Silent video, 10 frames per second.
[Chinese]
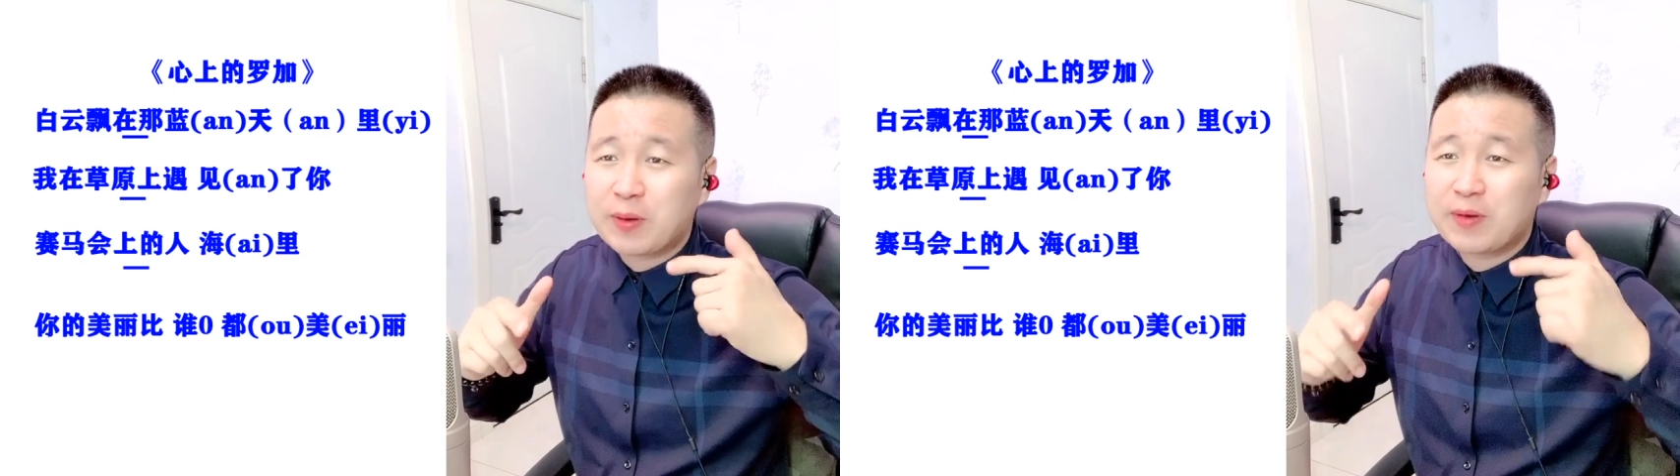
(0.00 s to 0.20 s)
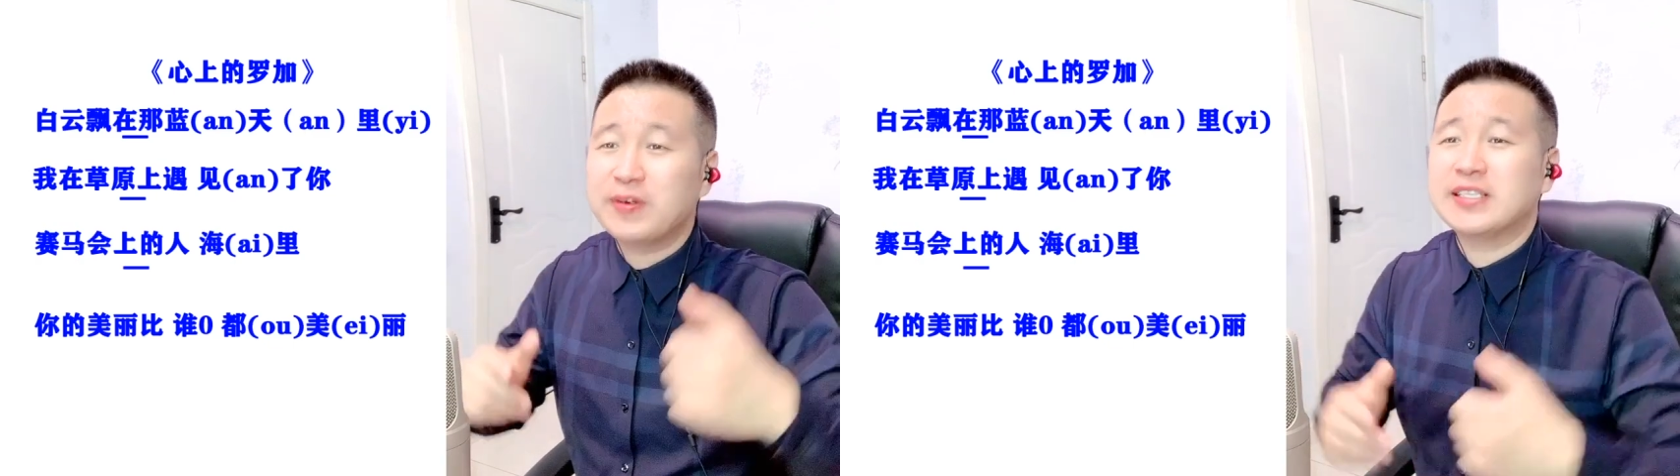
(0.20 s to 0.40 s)

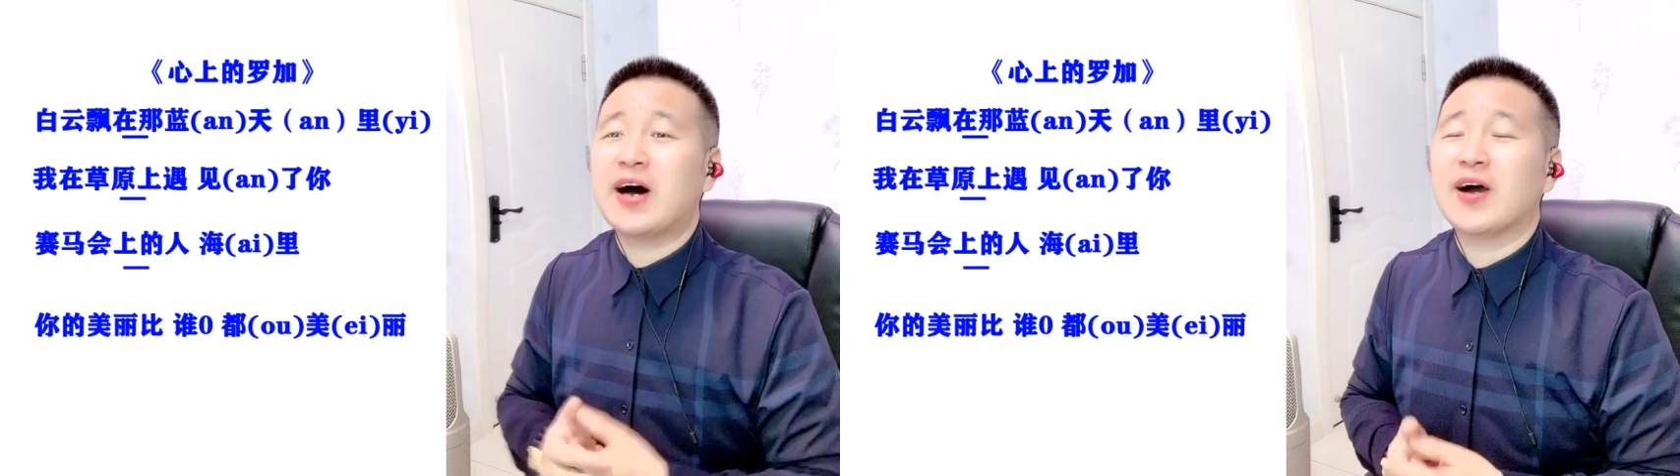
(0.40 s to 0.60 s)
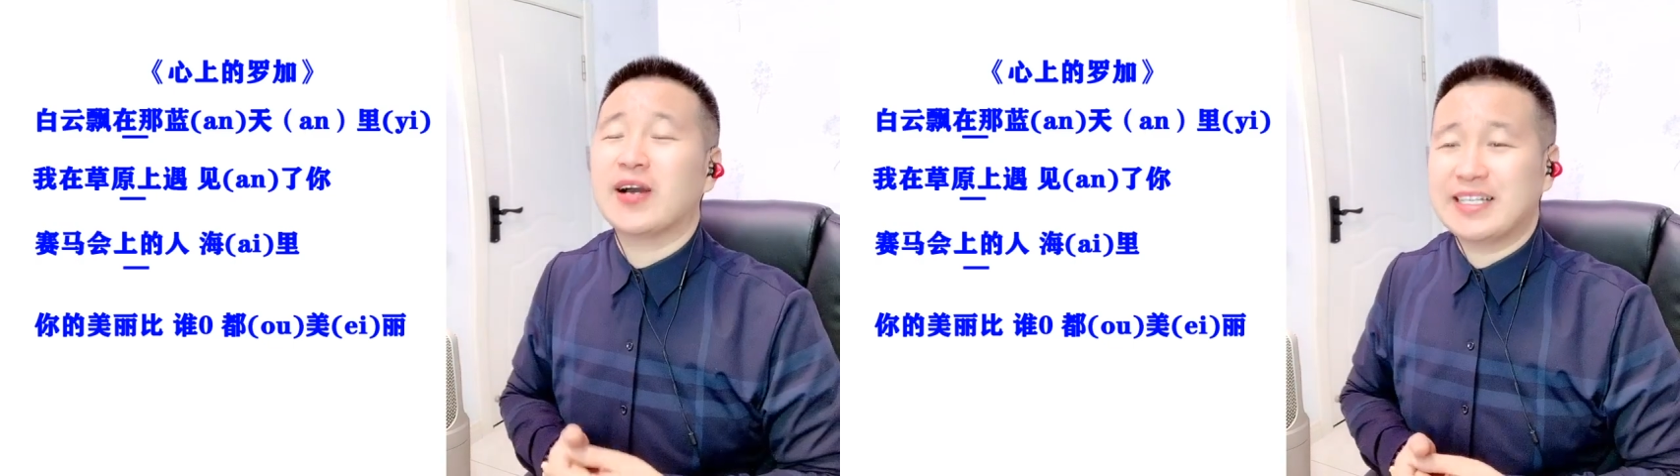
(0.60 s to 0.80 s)
把味
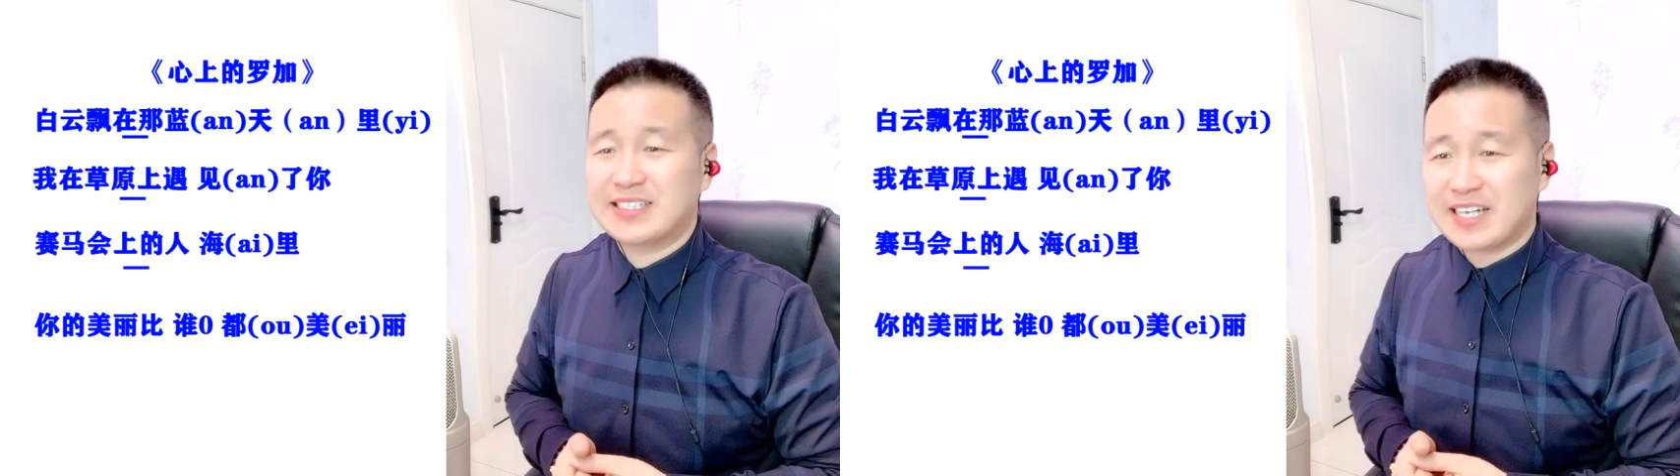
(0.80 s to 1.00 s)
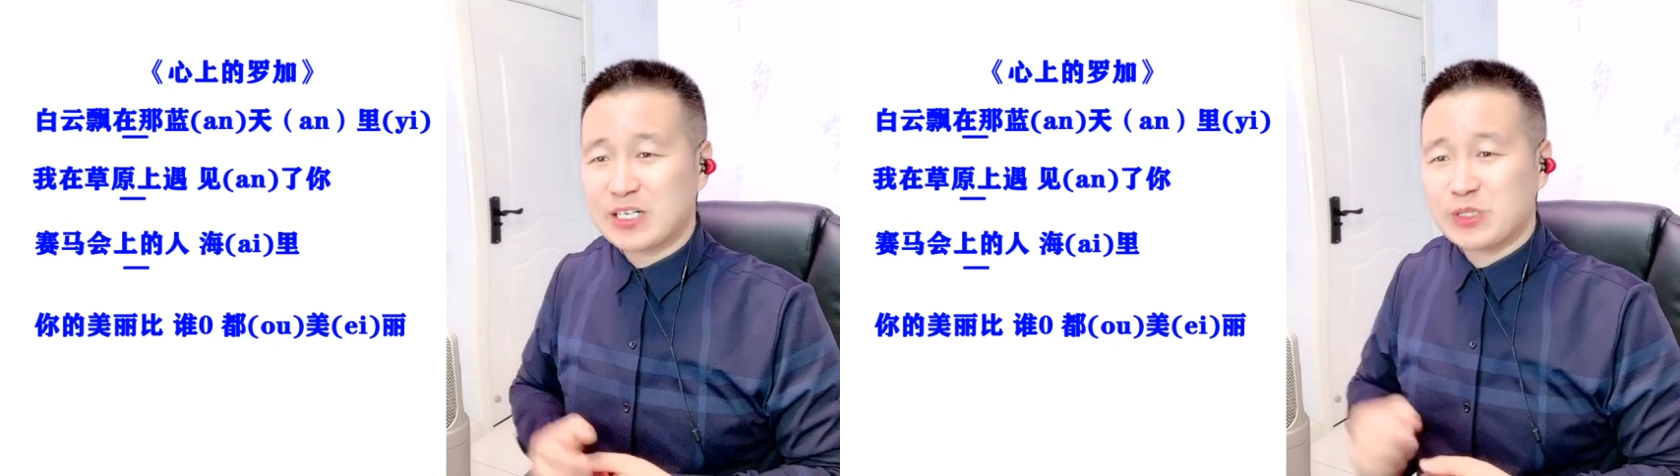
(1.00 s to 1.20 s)
道给它
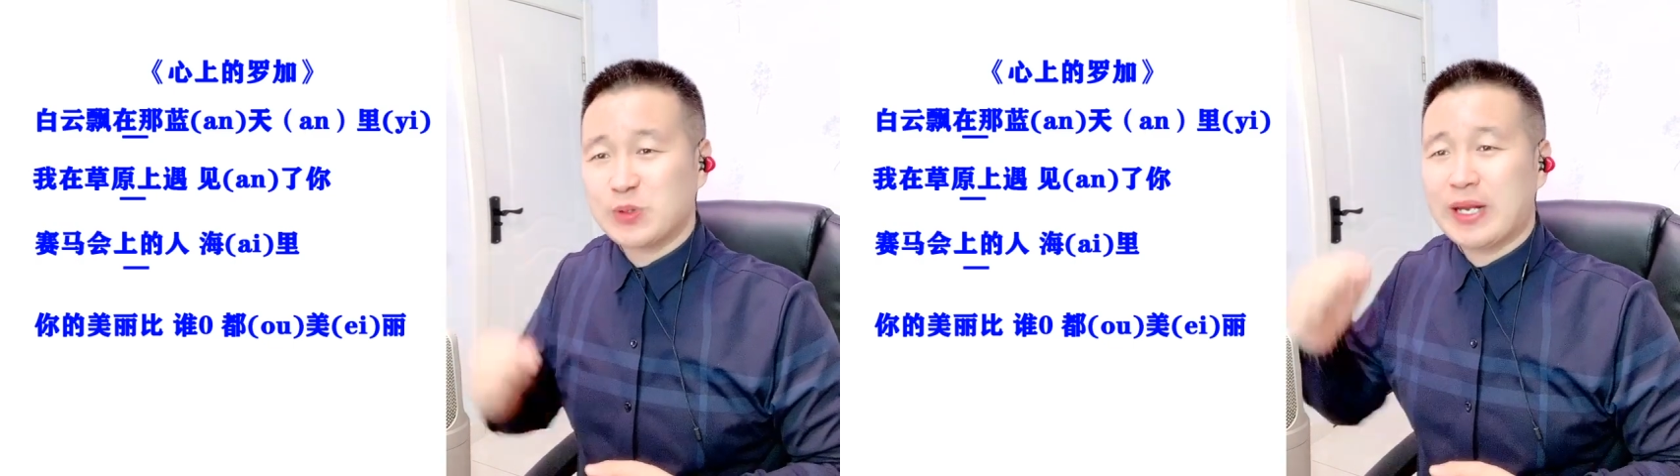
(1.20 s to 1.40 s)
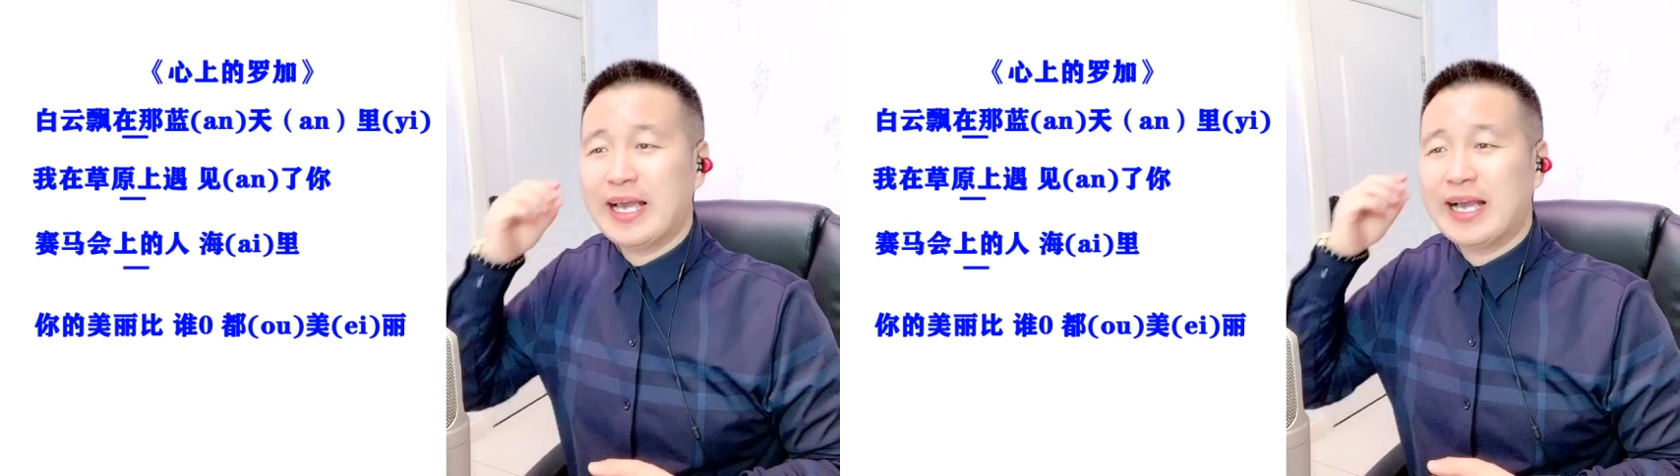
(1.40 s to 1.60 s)
唱
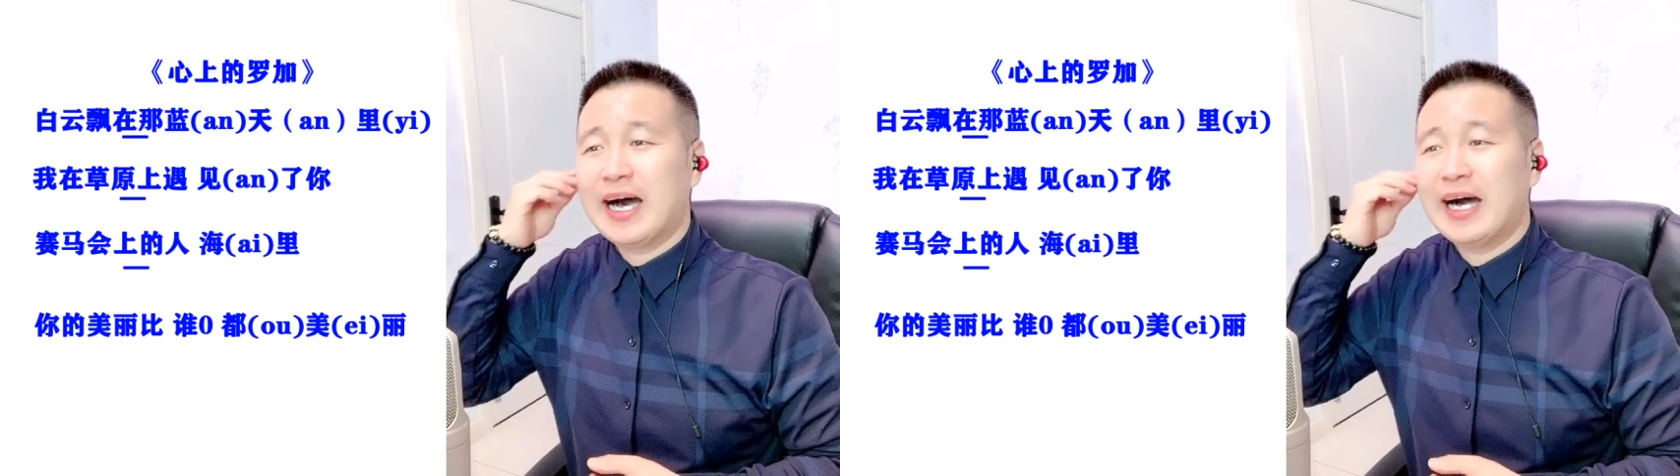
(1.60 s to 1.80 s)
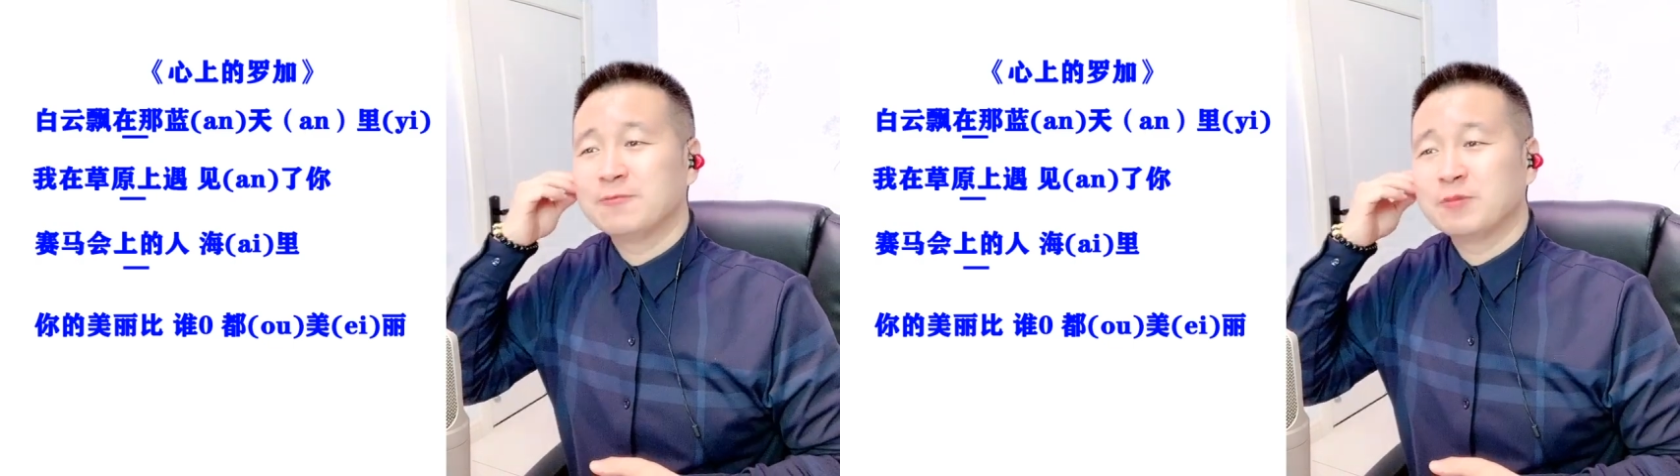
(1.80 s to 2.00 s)
出来啊。